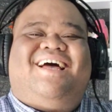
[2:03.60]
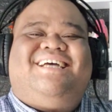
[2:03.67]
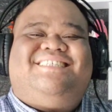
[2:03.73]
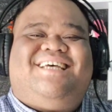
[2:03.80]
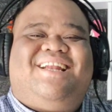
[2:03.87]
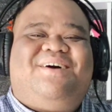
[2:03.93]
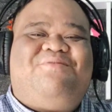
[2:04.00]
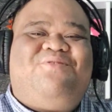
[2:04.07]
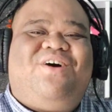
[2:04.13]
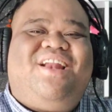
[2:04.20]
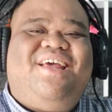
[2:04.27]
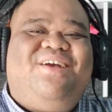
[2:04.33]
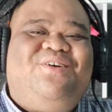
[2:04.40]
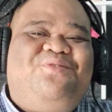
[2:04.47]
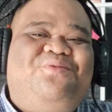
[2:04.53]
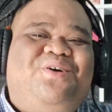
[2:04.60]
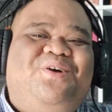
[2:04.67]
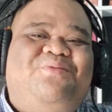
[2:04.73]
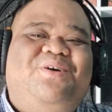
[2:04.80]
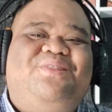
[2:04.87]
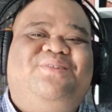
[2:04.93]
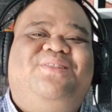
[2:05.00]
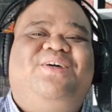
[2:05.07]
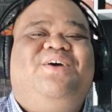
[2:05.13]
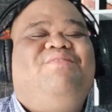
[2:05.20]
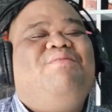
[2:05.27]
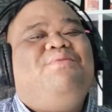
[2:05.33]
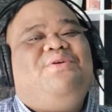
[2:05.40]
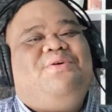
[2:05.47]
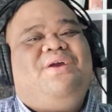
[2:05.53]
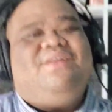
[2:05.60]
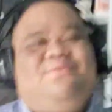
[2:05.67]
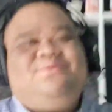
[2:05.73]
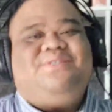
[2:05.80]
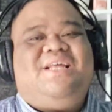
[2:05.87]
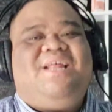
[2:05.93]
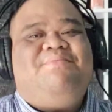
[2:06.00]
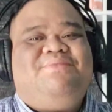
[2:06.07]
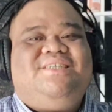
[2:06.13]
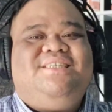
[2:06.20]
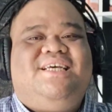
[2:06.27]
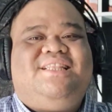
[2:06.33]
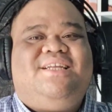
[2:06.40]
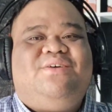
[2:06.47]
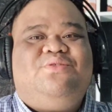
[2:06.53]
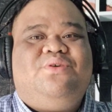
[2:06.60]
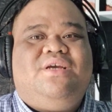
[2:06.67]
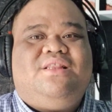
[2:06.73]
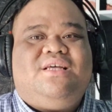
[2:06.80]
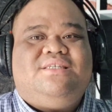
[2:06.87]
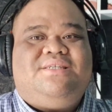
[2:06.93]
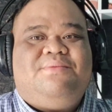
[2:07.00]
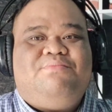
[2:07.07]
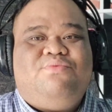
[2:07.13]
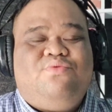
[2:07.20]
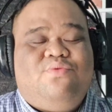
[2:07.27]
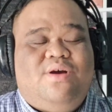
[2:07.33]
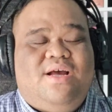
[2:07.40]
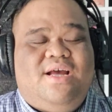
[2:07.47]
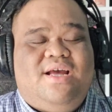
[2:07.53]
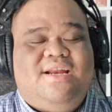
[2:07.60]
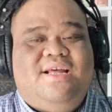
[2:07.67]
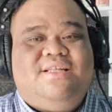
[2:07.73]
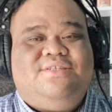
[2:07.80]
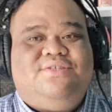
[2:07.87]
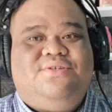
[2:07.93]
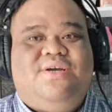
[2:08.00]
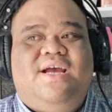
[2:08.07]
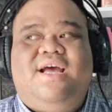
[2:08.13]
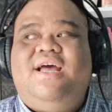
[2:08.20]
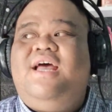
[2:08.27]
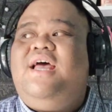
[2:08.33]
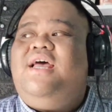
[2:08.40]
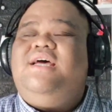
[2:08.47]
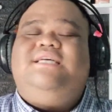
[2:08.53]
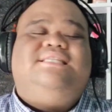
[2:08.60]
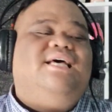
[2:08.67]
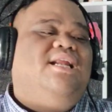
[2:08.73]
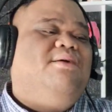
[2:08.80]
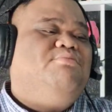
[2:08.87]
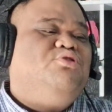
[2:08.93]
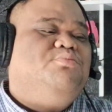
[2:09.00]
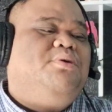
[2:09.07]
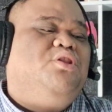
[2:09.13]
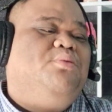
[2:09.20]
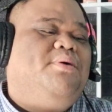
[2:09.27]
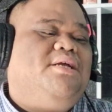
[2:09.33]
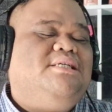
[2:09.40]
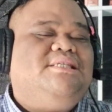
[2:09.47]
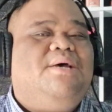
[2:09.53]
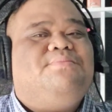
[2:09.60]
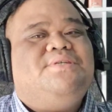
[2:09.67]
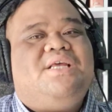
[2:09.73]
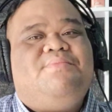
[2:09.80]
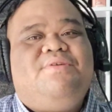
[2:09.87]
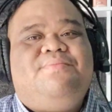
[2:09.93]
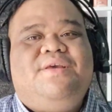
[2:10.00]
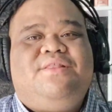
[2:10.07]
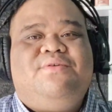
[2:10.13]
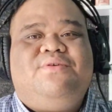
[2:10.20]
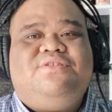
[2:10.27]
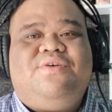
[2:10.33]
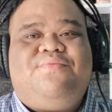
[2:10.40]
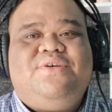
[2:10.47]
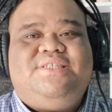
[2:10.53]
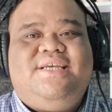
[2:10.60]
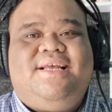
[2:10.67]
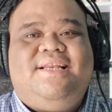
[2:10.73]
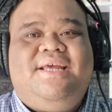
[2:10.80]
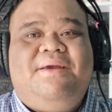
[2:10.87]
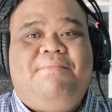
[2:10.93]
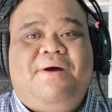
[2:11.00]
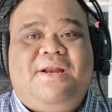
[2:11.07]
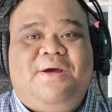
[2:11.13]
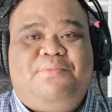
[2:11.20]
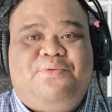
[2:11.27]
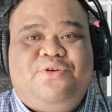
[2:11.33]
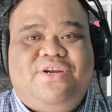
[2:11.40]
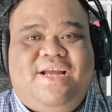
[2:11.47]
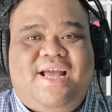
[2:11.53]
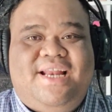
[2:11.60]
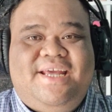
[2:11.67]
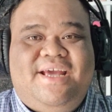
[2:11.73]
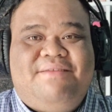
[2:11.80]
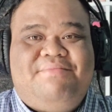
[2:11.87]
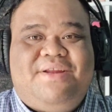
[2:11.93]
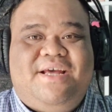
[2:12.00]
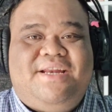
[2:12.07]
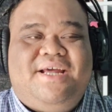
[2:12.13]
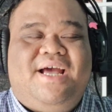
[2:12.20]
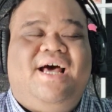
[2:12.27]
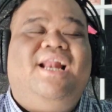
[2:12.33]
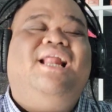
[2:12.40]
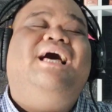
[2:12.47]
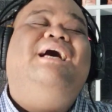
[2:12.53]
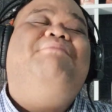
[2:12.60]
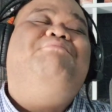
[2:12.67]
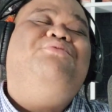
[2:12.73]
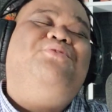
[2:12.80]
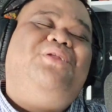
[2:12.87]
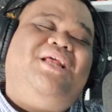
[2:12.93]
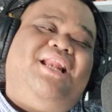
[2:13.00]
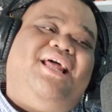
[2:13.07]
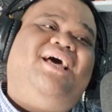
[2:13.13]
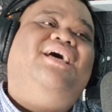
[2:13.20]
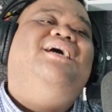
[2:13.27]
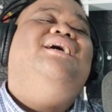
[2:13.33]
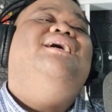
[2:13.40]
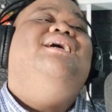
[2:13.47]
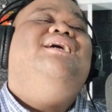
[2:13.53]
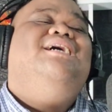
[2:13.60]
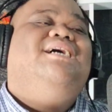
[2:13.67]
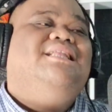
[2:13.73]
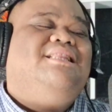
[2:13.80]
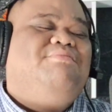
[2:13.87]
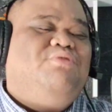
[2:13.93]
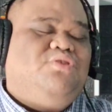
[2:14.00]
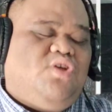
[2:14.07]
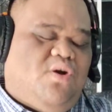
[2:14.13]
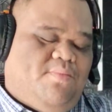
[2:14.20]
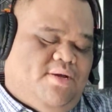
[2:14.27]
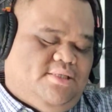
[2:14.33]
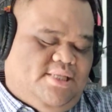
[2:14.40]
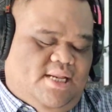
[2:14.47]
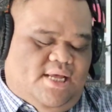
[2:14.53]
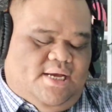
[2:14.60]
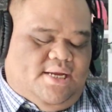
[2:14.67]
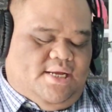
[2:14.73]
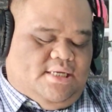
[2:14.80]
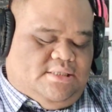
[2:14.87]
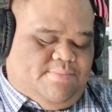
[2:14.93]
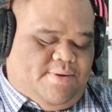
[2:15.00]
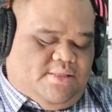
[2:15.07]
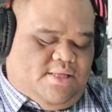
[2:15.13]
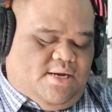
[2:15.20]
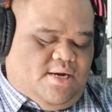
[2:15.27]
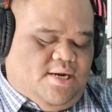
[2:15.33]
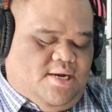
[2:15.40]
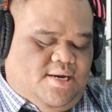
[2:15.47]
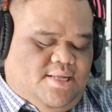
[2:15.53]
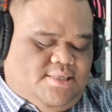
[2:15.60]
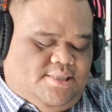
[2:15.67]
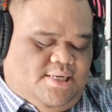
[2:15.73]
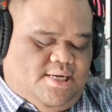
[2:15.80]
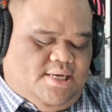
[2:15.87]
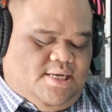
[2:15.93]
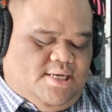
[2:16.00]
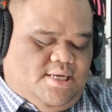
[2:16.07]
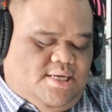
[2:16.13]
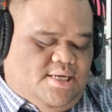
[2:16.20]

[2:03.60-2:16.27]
Assalamualaikum warahmatullahi wabarakatuh Salam sejahtera untuk kita semua Dan juga salam jumpa untuk para subscriber Big Tulus Official Dimanapun kalian berada Alhamdulillah Ketemu sama Mas Til lagi di kesempatan hari ini Di si ke...